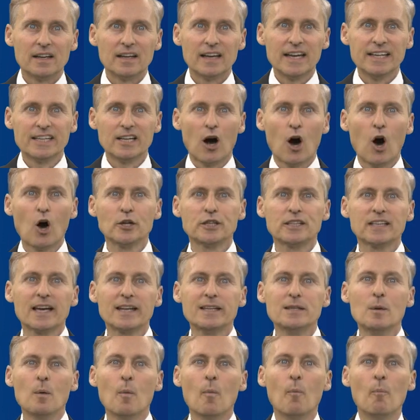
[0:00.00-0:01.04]
In der
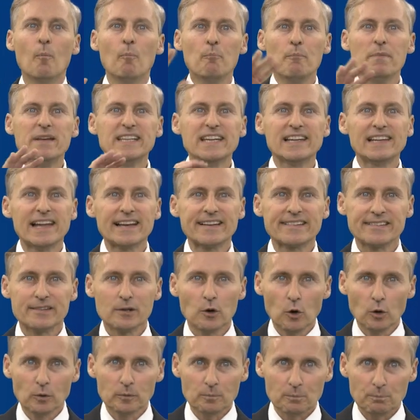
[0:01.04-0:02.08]
heutigen
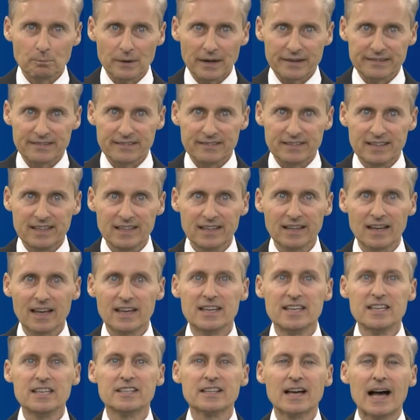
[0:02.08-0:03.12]
Mini-Lektion präsentiere
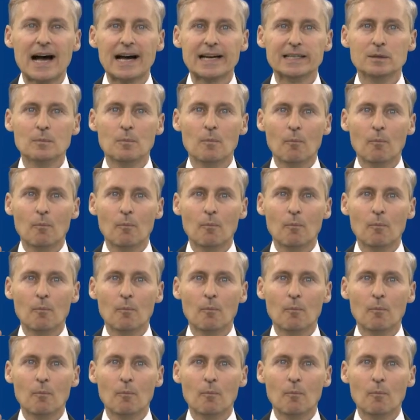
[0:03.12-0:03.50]
ich ein